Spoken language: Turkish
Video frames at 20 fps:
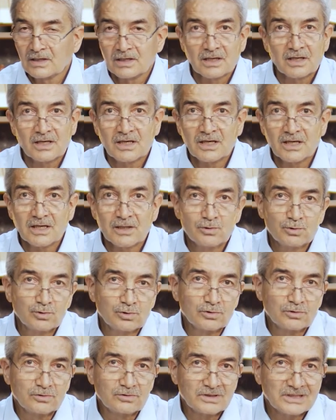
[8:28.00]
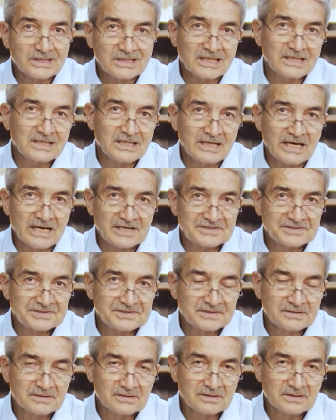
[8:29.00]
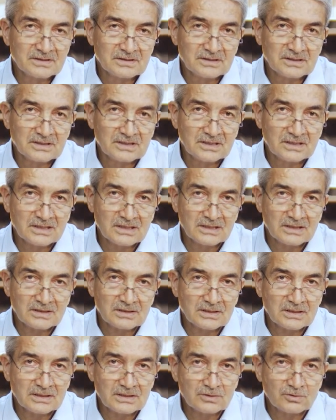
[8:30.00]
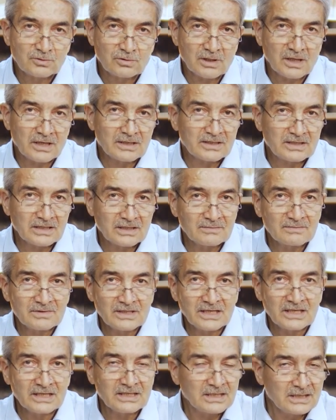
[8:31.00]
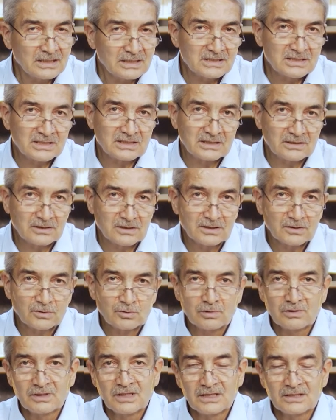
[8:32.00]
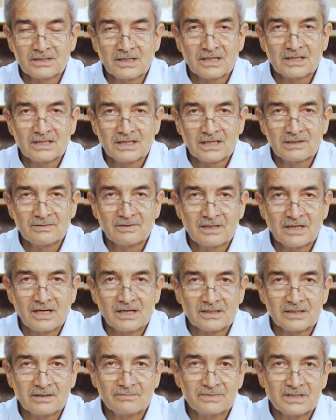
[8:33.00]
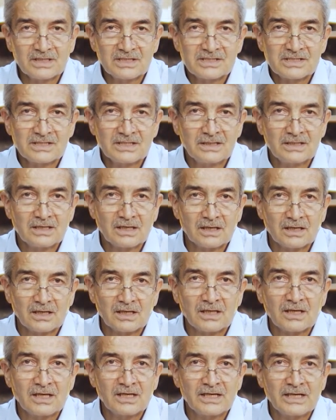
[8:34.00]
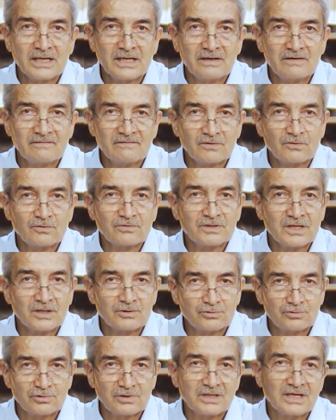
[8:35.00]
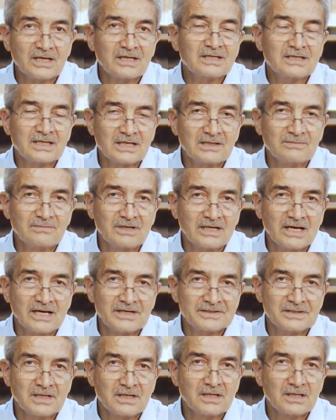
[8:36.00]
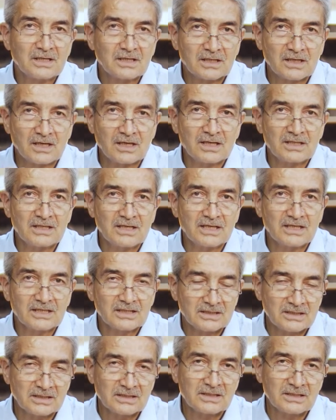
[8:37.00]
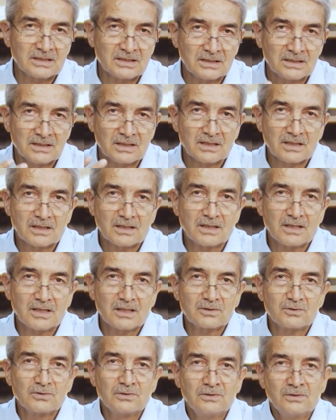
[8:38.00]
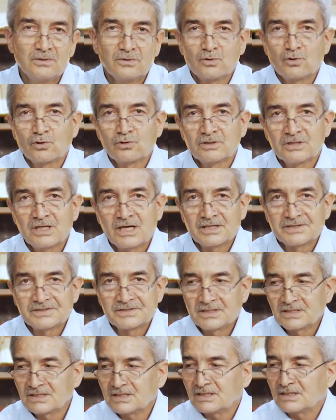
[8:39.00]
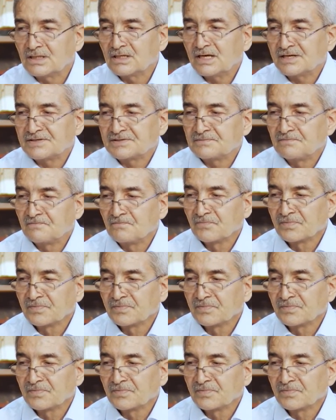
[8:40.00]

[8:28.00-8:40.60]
Galu dediler. Ee, Kur'an-ı Kerim'de en sık kullanılan kelimelerden birisi. Gale ve ondan türeyen kelimeler. Gale dedi, galu onlar dediler.